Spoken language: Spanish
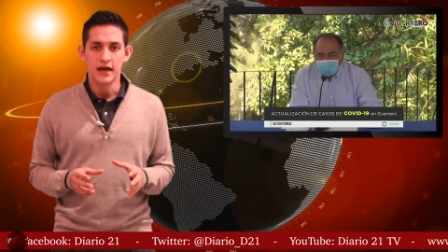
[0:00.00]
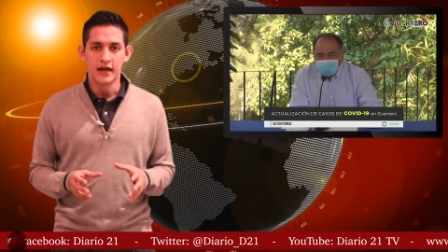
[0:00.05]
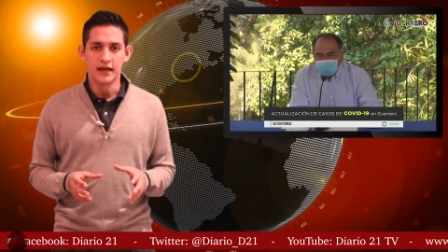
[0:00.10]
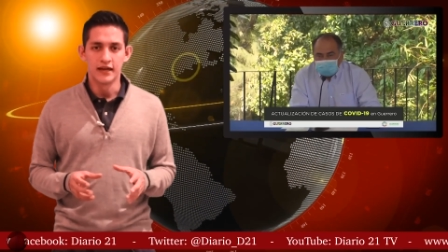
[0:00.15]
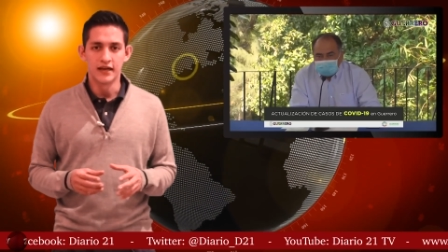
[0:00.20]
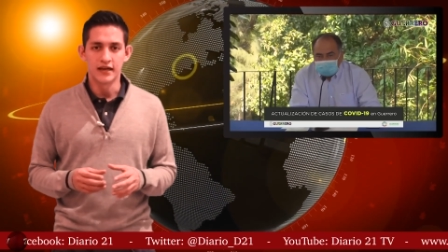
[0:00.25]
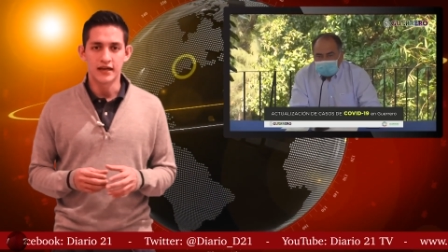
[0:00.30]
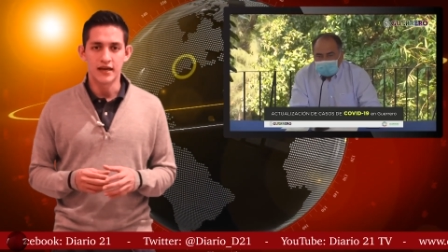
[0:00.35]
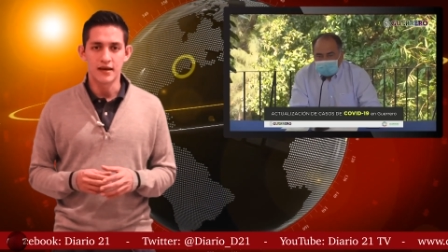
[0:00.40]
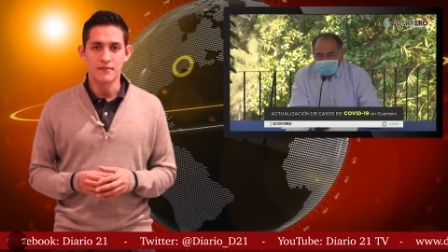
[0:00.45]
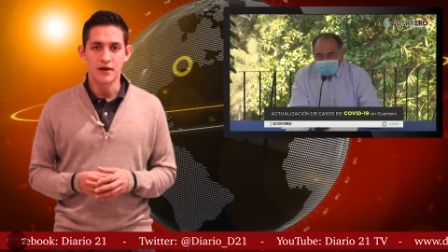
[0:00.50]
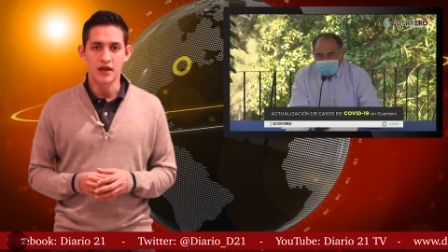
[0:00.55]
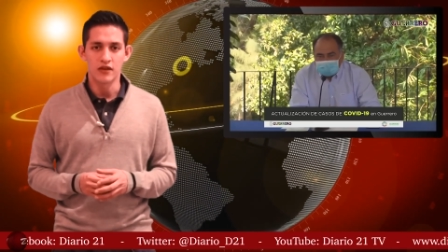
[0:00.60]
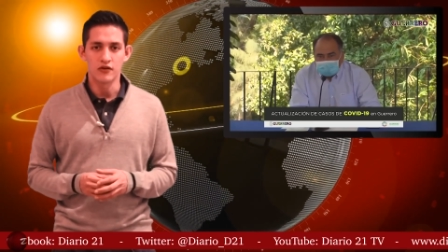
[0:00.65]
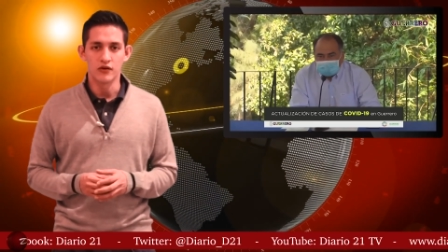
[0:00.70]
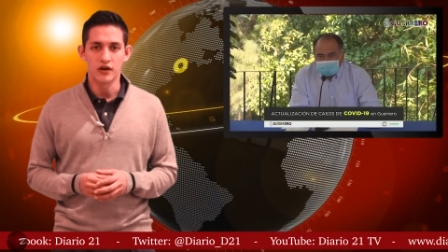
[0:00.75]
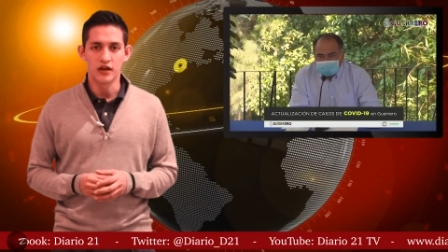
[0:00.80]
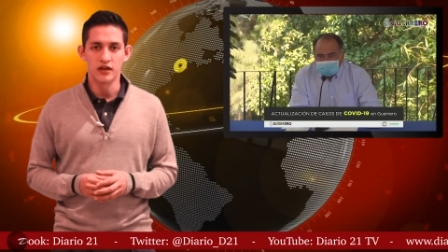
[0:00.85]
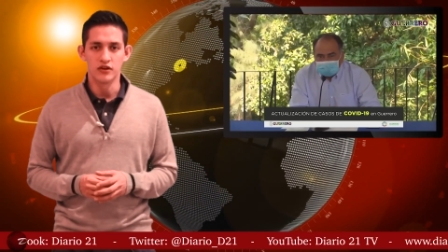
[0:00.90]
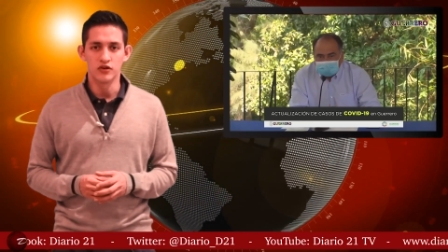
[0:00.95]
en el
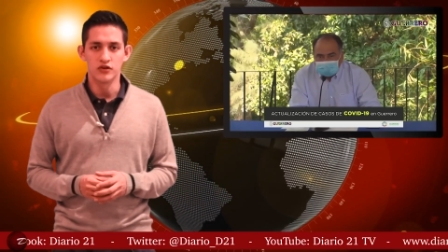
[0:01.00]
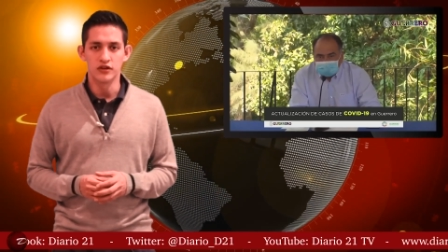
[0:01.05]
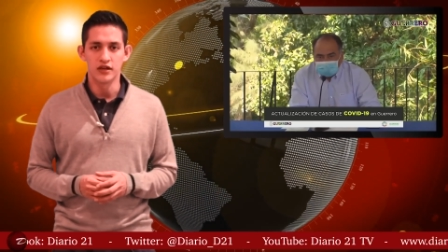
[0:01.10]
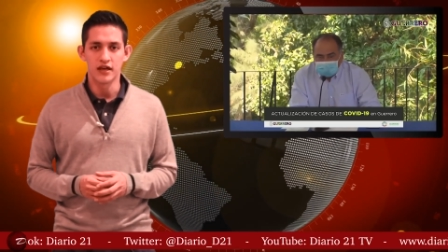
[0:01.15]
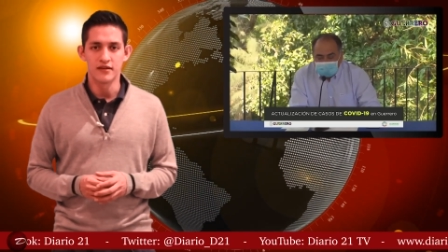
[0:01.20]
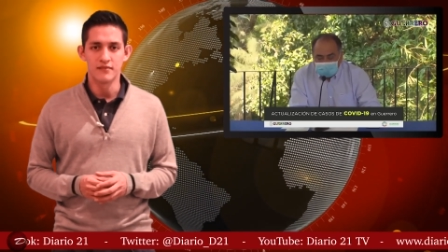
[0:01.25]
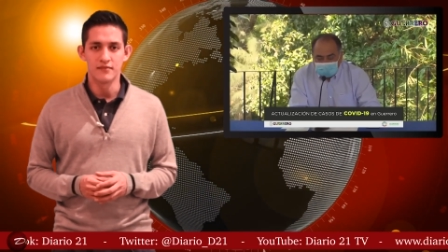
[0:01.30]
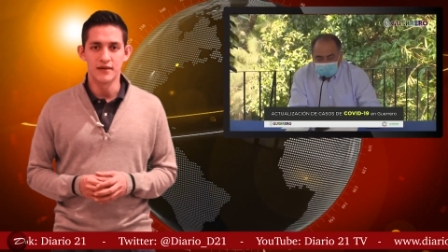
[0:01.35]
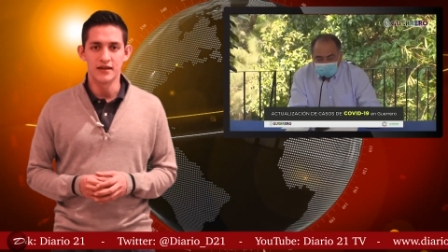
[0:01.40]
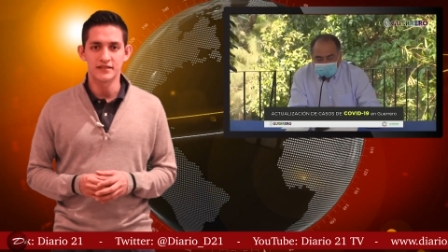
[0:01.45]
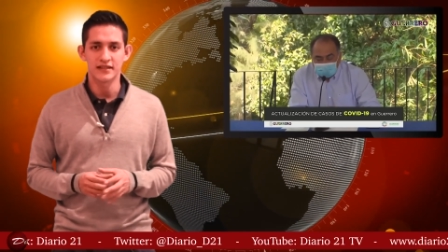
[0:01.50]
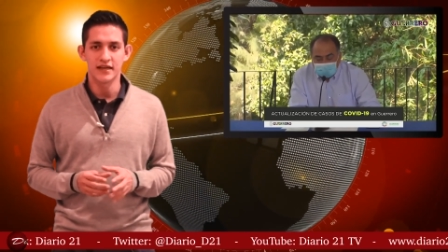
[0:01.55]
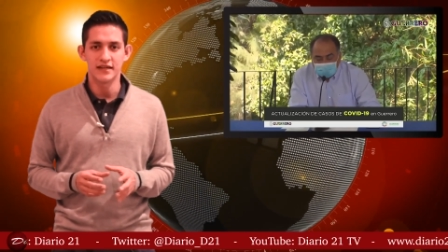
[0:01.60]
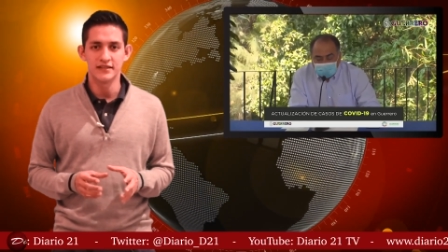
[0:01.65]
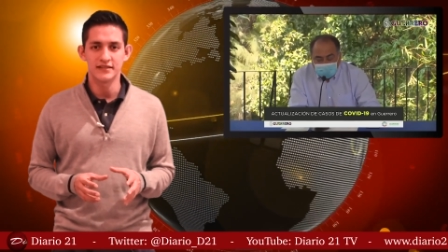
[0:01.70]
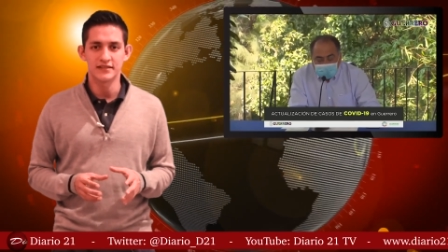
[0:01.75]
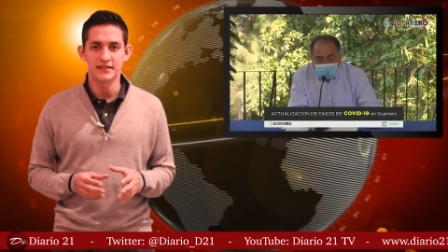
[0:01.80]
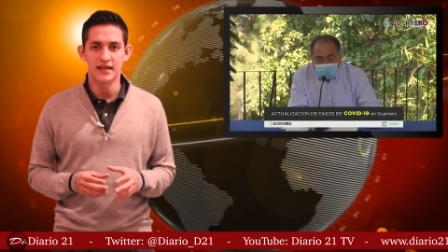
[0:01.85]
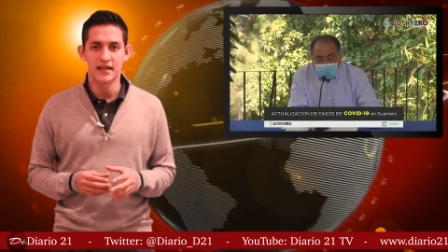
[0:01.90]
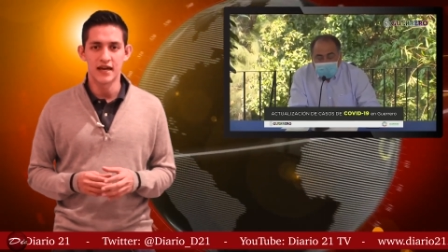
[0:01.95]
quemado en donde además se
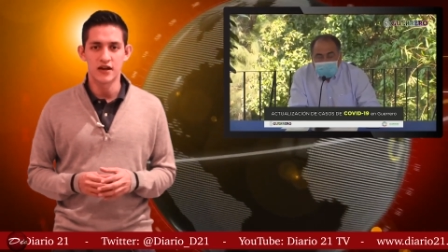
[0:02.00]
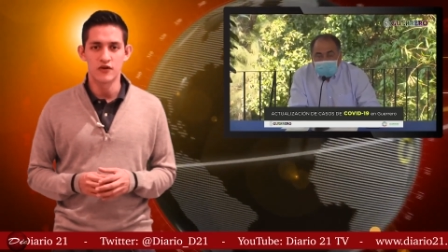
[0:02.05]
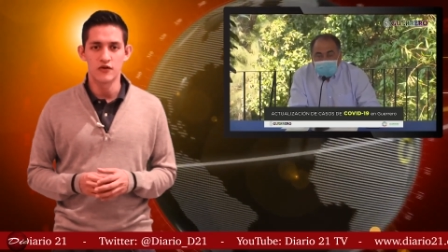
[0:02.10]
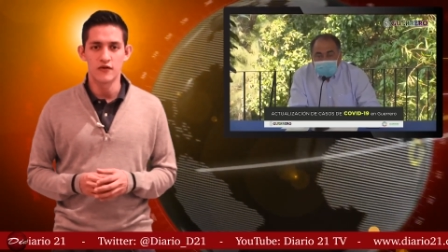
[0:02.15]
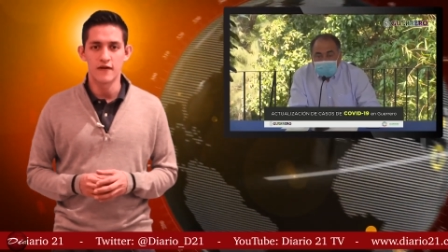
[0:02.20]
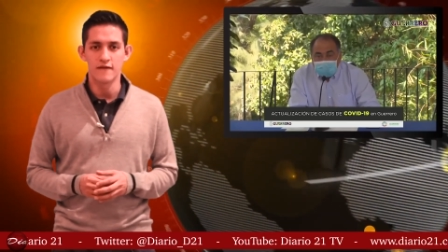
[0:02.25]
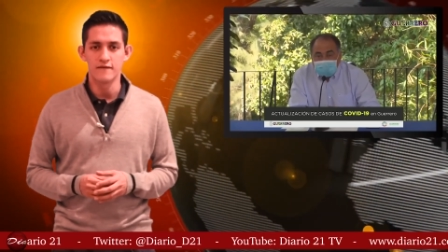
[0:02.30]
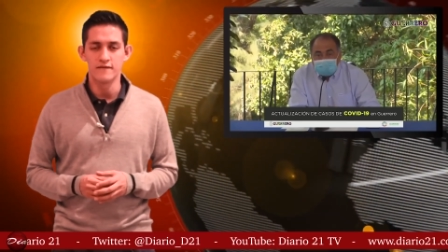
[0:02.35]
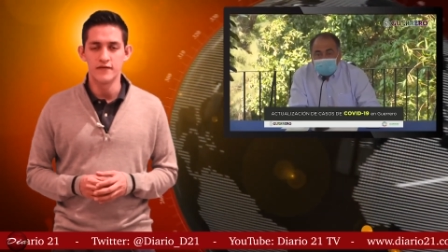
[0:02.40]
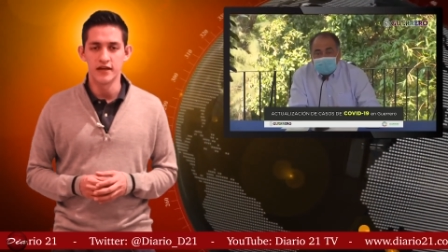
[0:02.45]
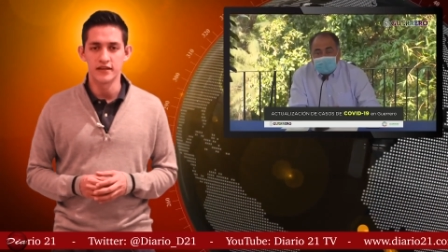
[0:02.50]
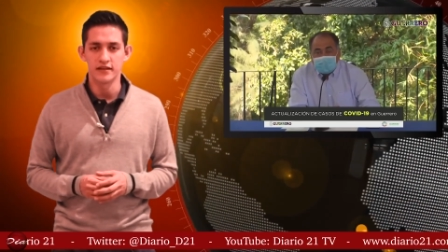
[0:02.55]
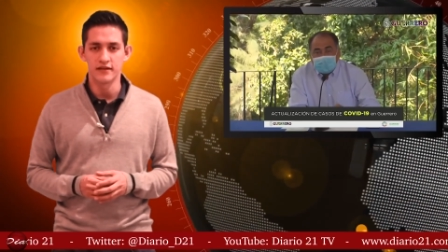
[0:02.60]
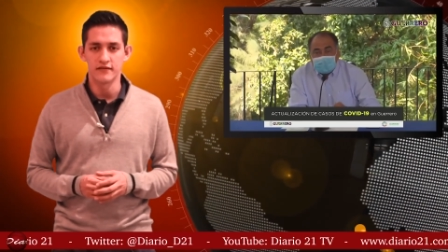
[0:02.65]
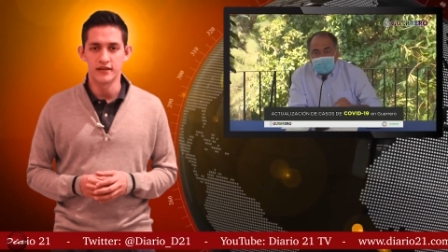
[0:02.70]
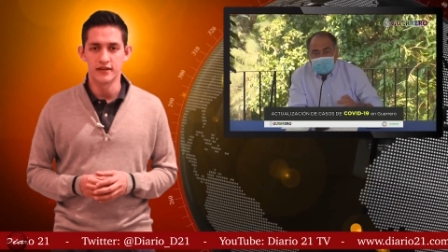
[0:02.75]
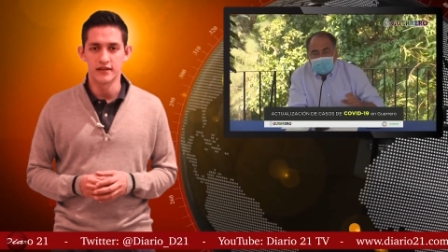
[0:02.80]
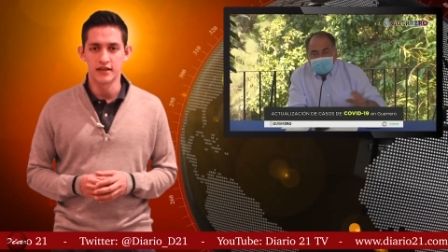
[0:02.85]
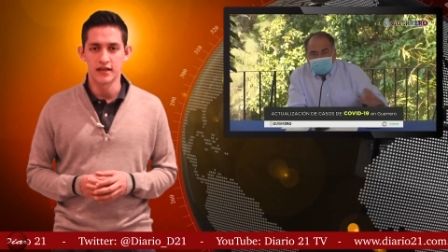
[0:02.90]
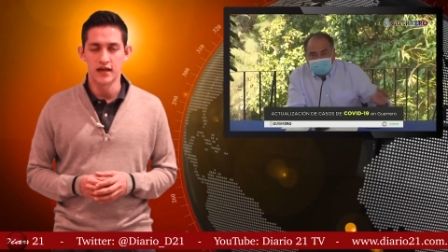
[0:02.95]
instalaron 20
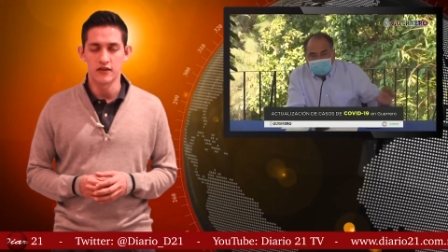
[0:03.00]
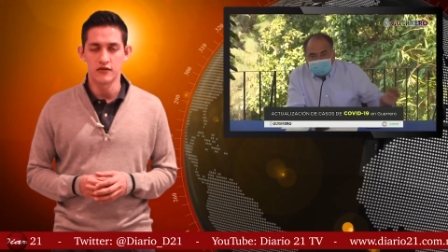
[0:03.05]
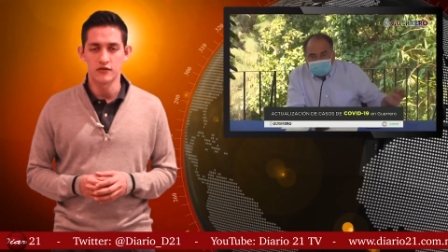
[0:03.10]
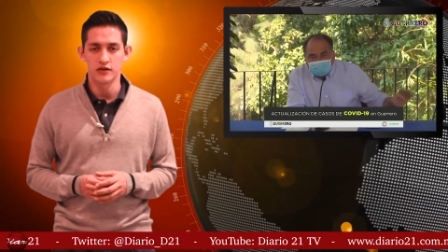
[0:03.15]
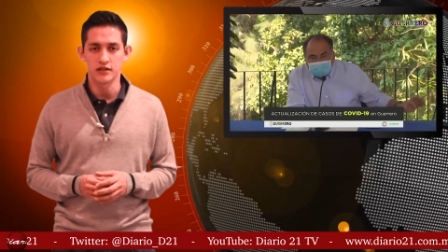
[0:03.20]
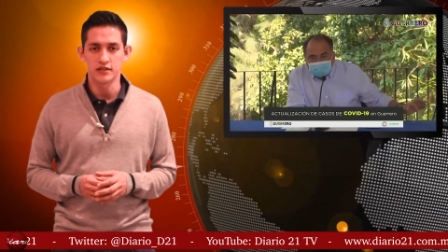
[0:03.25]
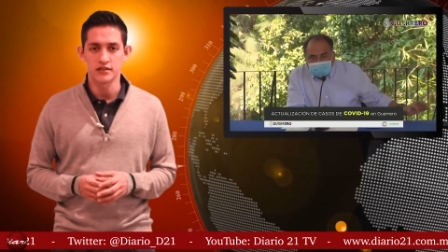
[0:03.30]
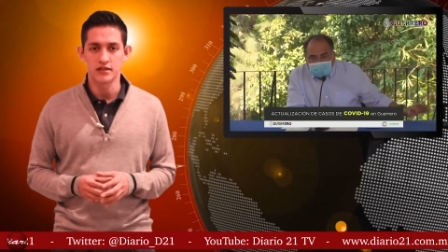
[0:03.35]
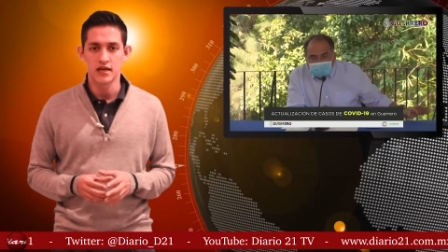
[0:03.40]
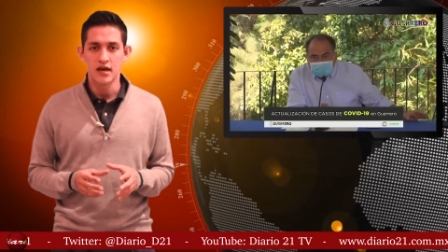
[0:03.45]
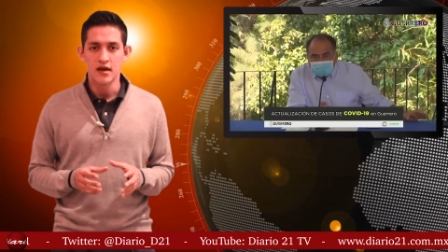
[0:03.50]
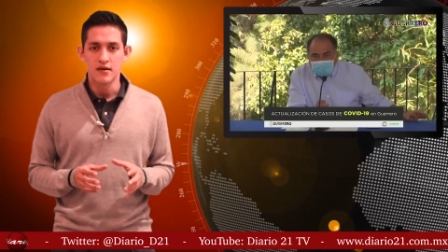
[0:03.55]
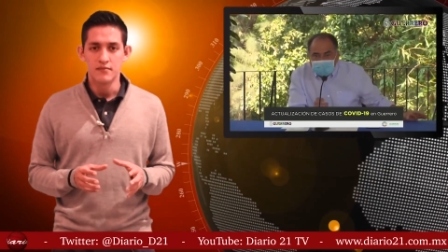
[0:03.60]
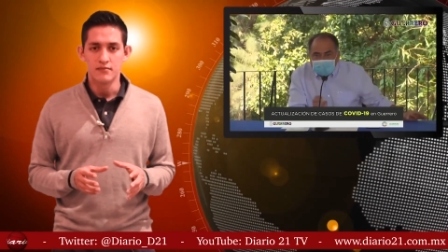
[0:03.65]
ventiladores,